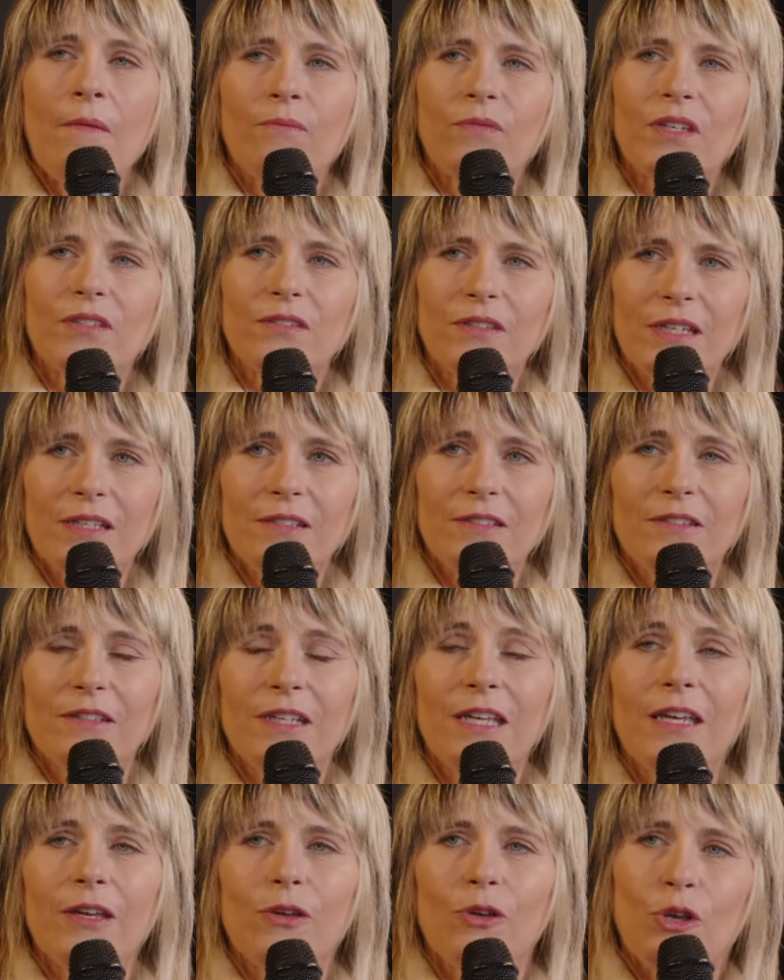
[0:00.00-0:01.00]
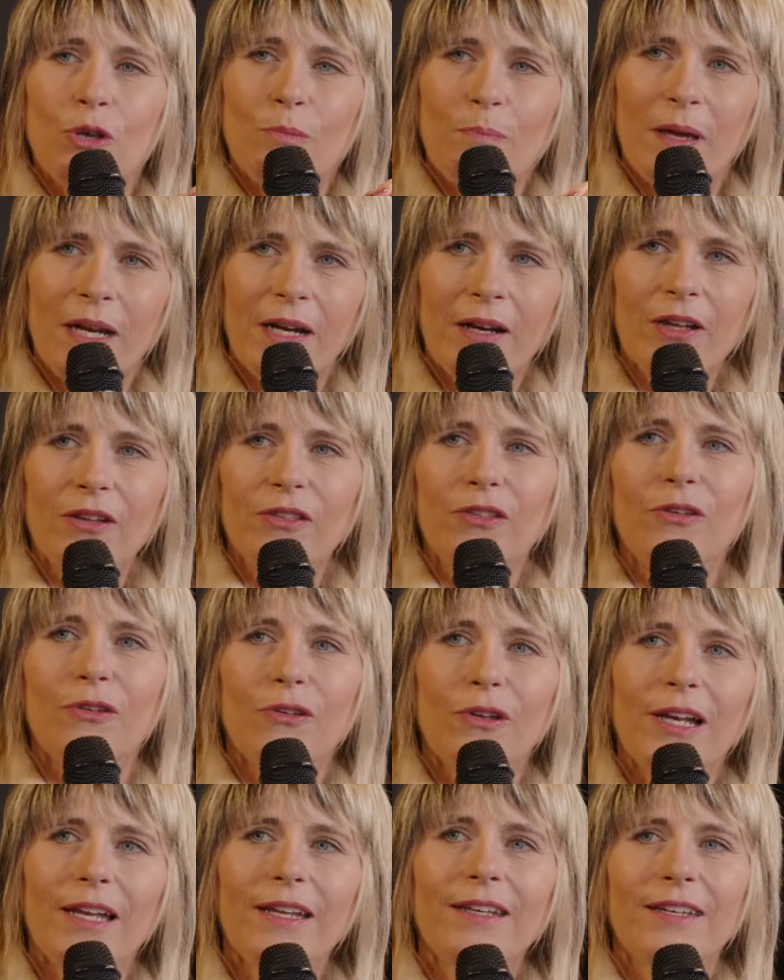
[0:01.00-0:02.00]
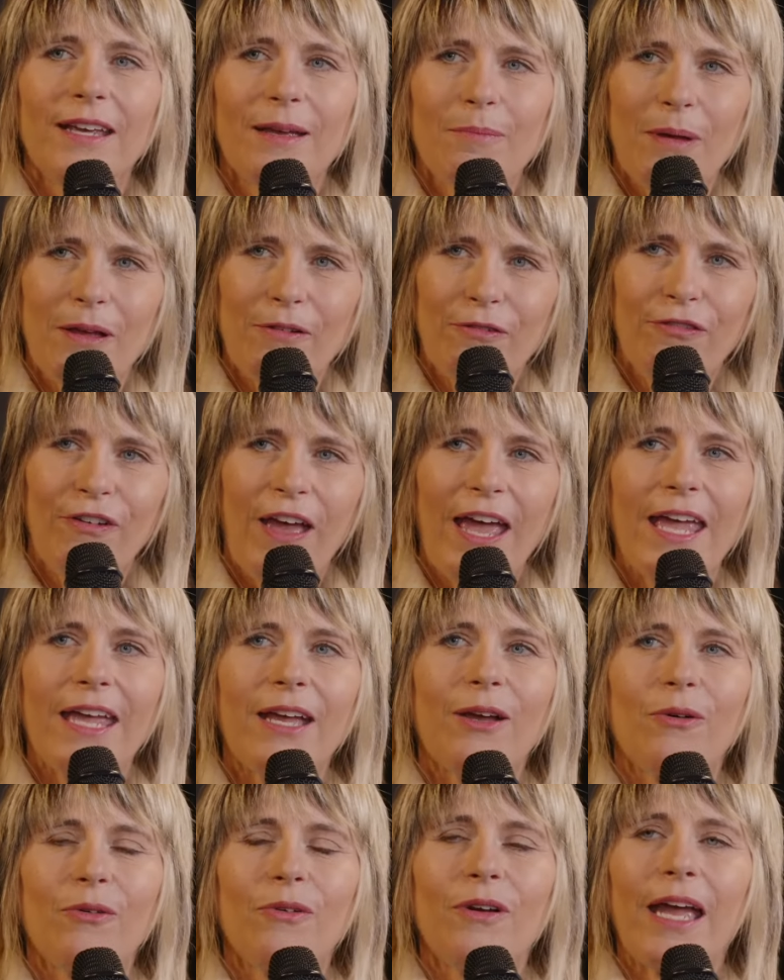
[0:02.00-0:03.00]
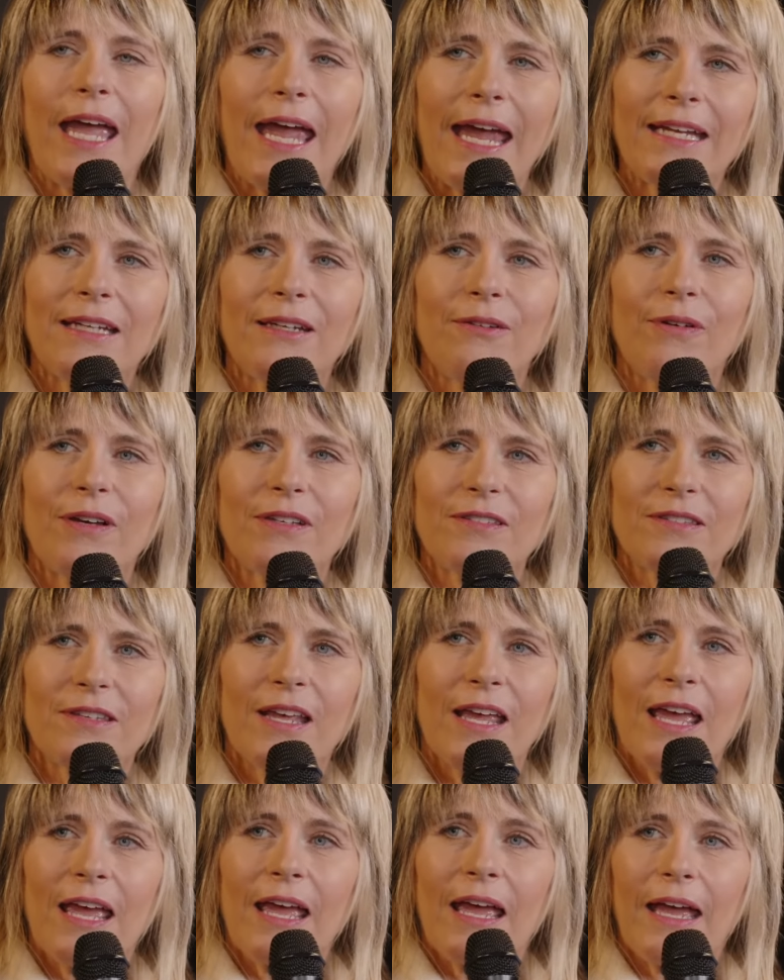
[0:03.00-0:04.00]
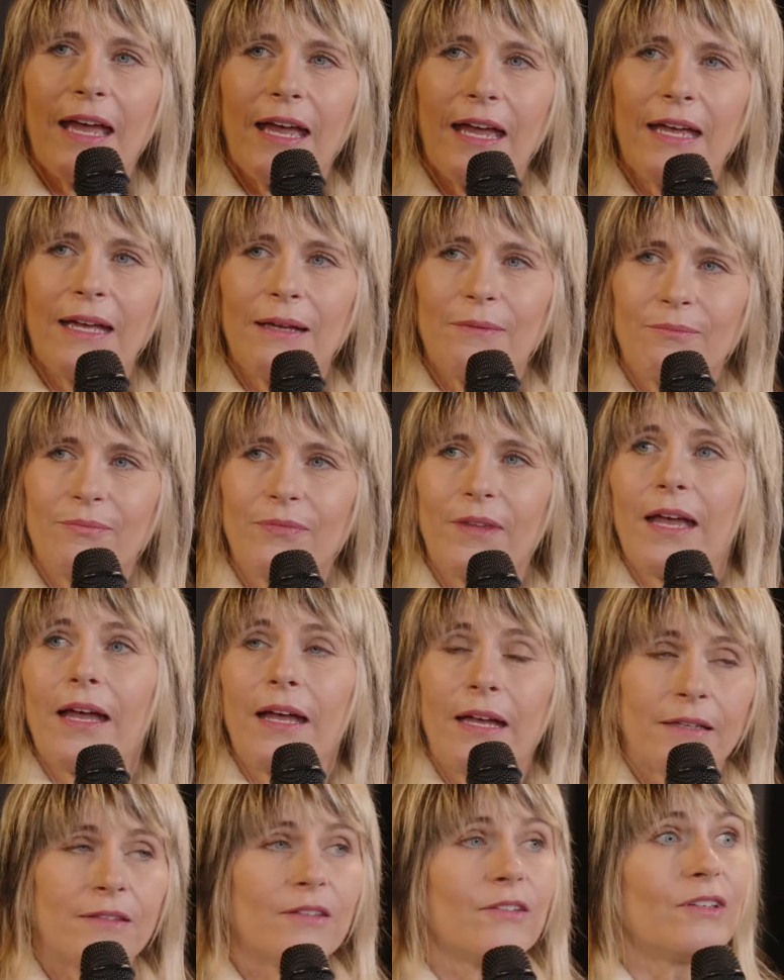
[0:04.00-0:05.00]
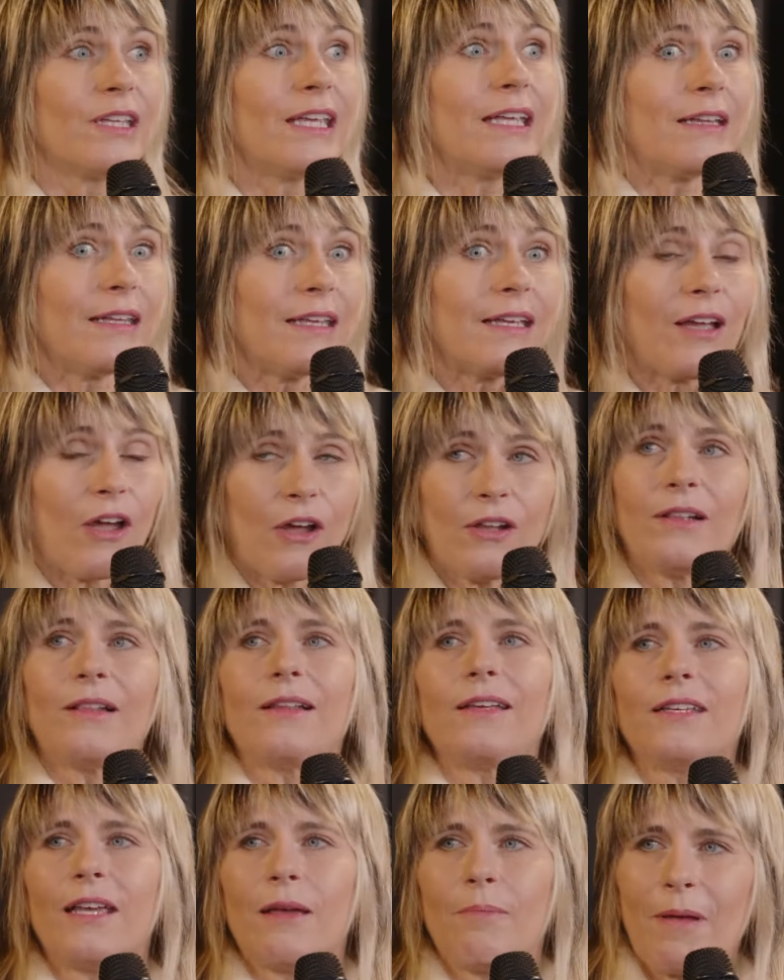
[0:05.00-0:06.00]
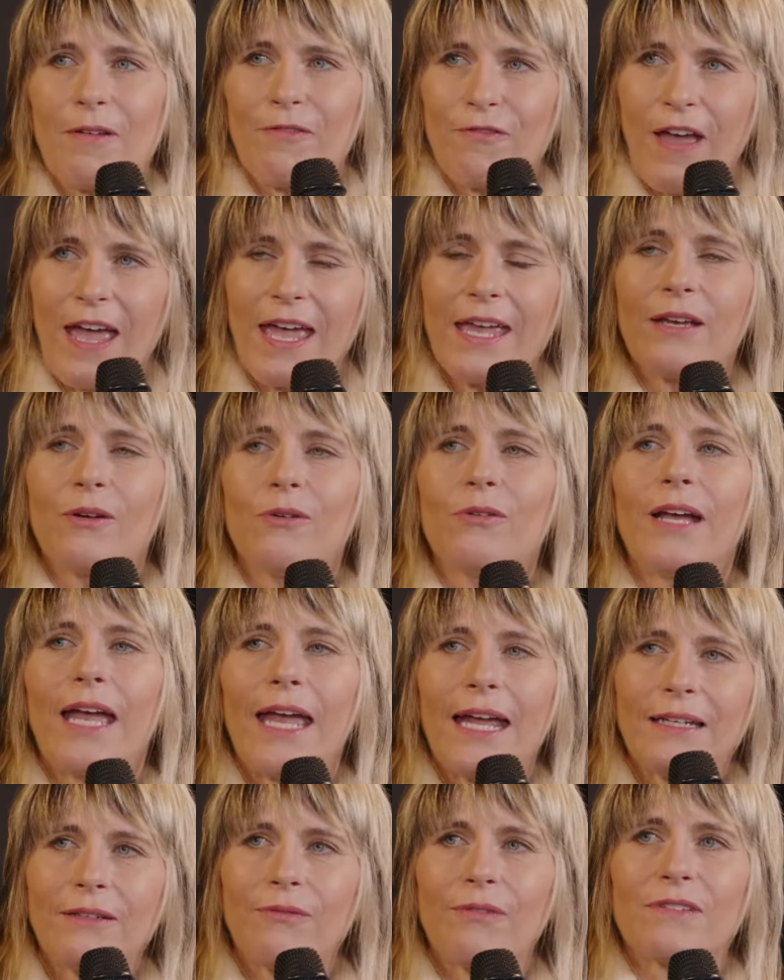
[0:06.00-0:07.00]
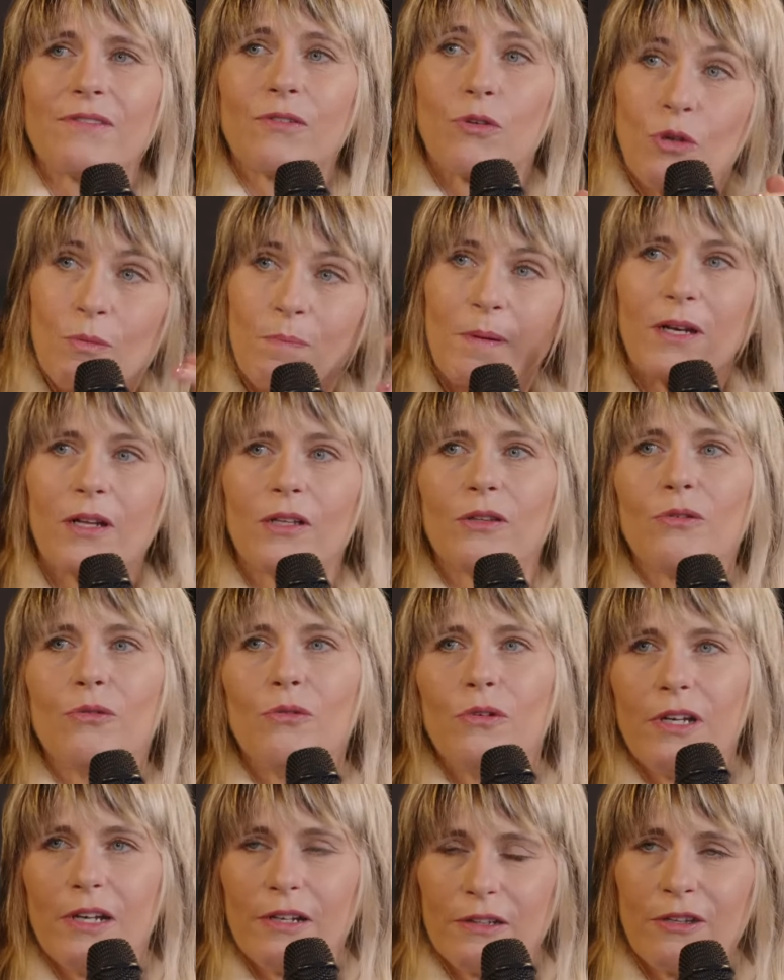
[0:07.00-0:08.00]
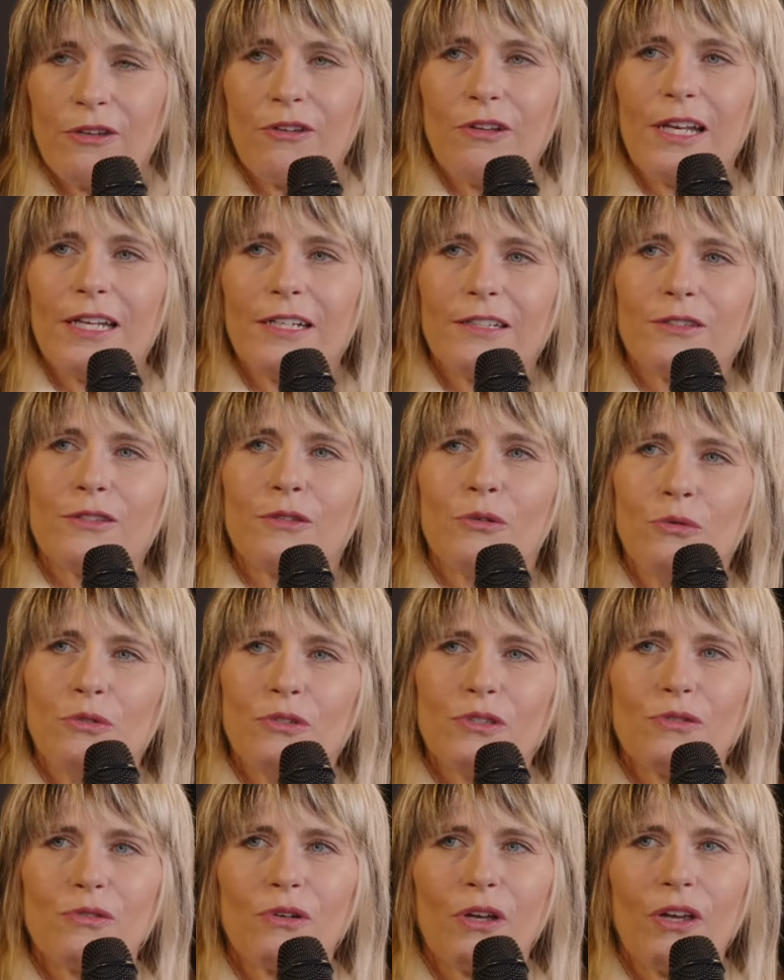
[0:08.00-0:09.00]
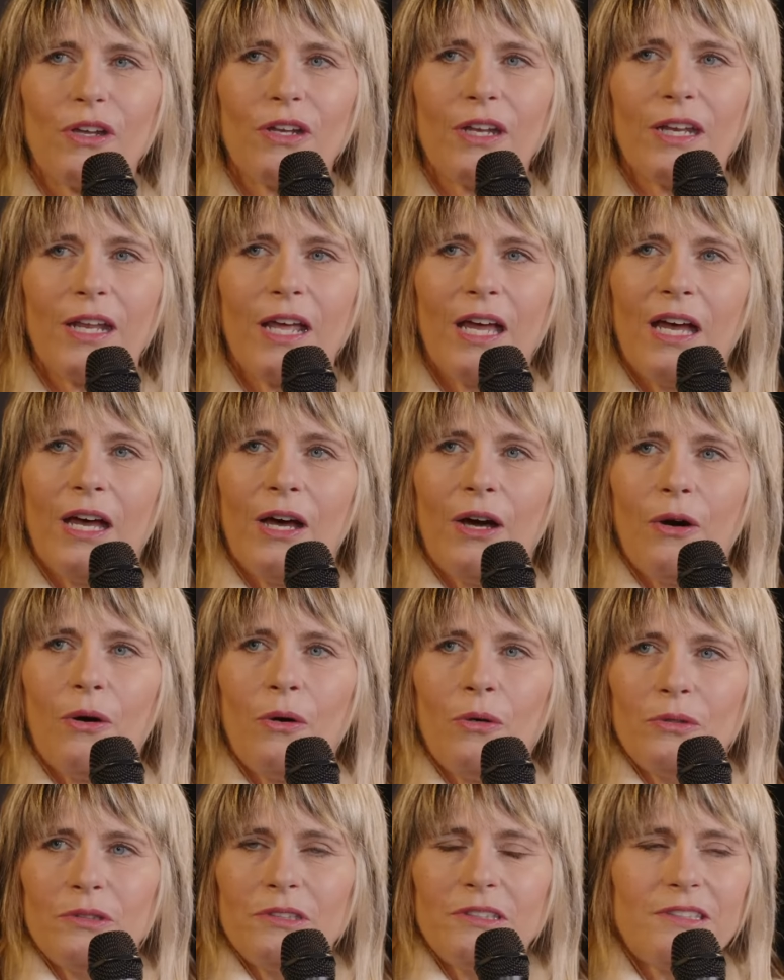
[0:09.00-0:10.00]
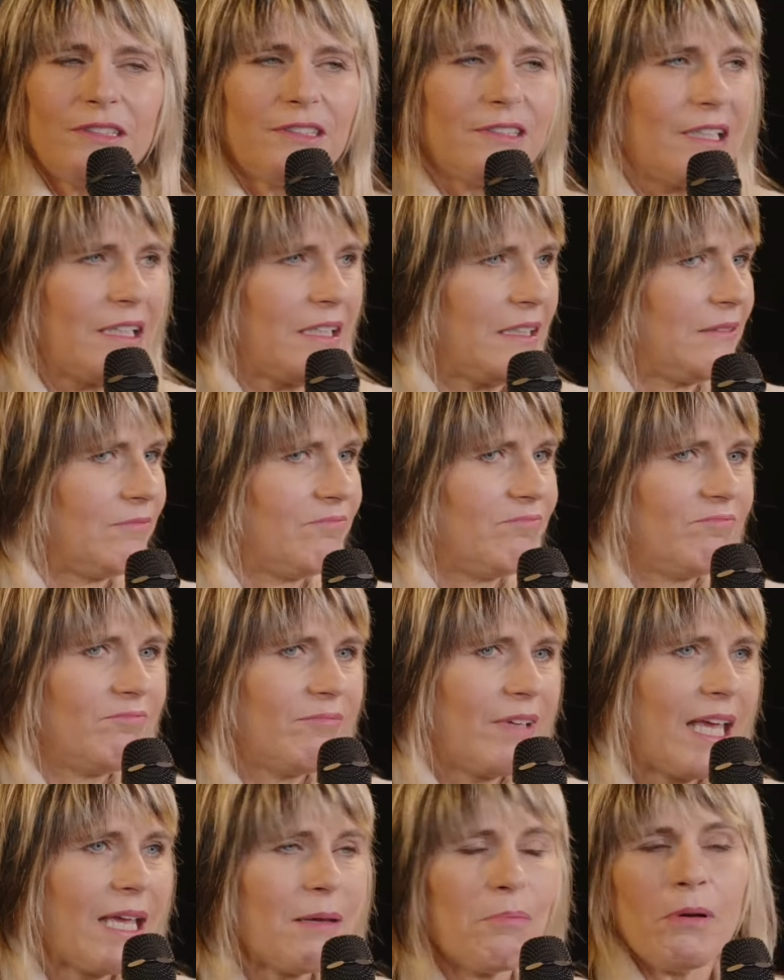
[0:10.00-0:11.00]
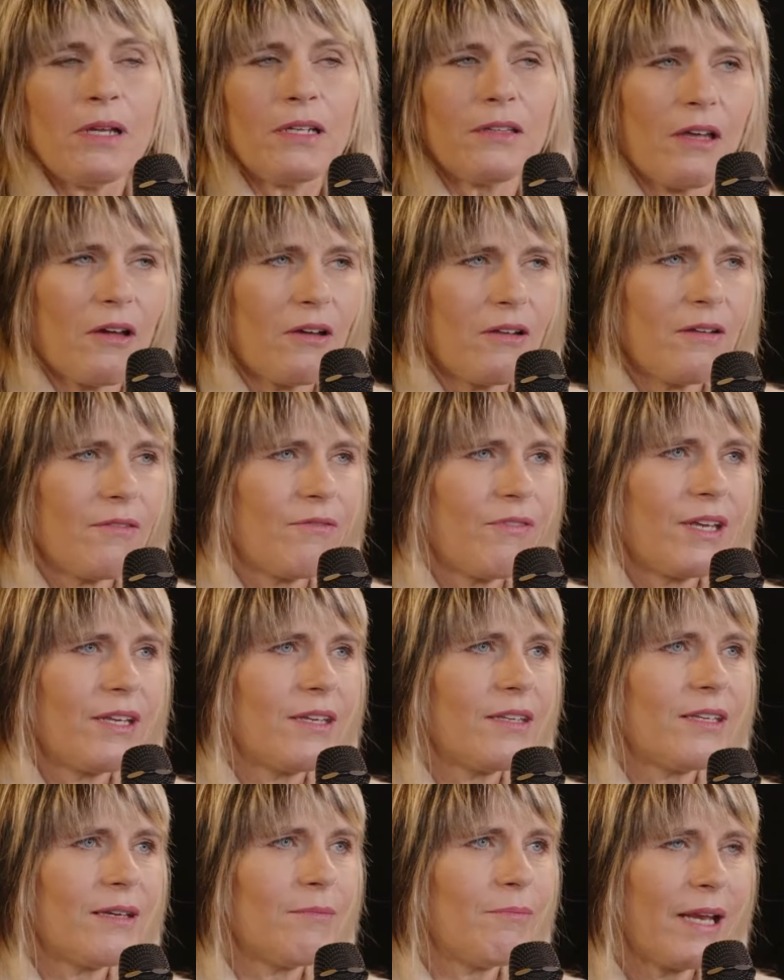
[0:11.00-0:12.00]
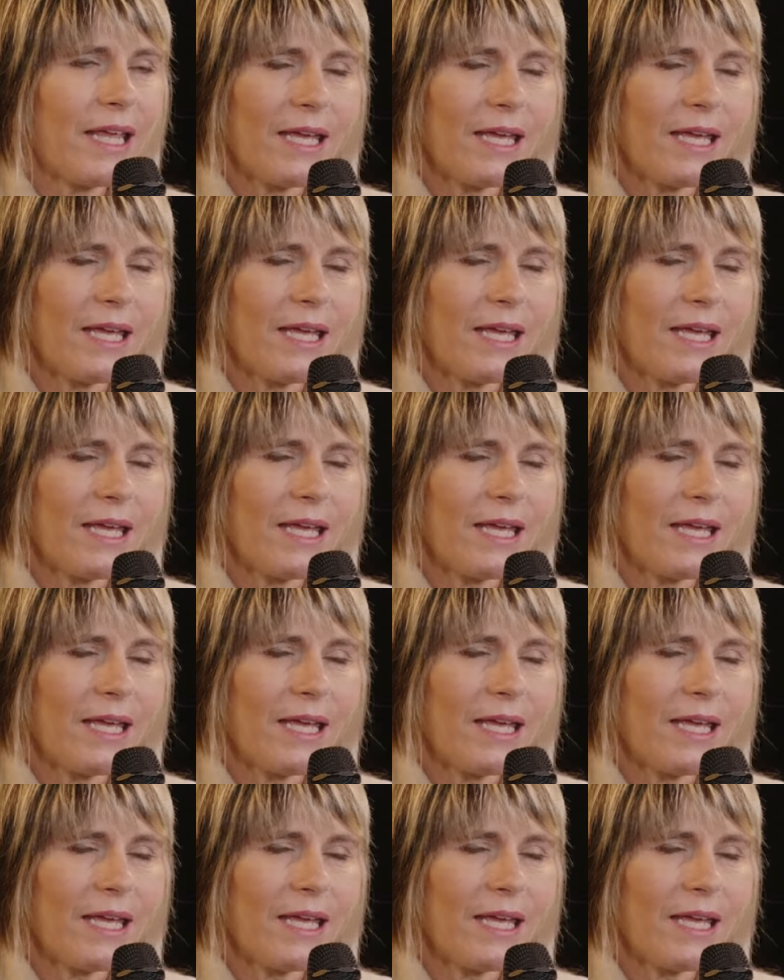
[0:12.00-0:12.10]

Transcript: Das ist die übernatürliche Befähigung, etwas, ja, ähm, also die, die göttliche Befähigung, ja. etwas übernatürlich tun zu können. Und ähm, immer dann, wenn ich im